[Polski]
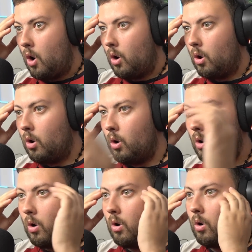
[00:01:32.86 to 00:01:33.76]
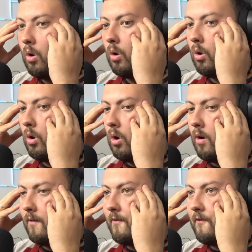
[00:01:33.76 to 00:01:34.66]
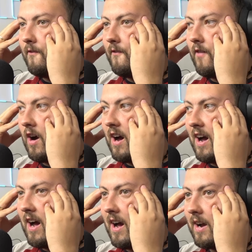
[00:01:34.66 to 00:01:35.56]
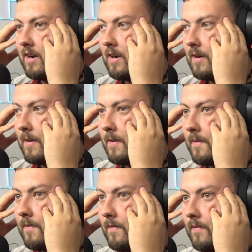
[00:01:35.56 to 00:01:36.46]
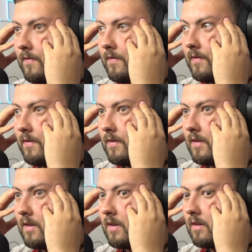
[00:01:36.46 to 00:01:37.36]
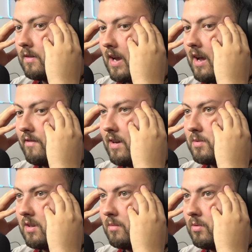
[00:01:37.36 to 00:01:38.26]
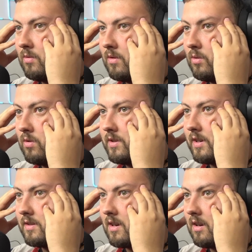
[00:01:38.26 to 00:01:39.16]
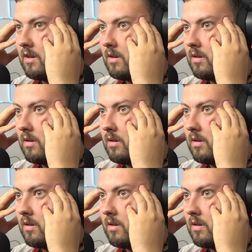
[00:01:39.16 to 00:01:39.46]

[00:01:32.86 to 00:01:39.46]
Ladies and gentlemen, o, you just fuck! baby move in the stomach. Tak, wiem, że to był ruch dziecka.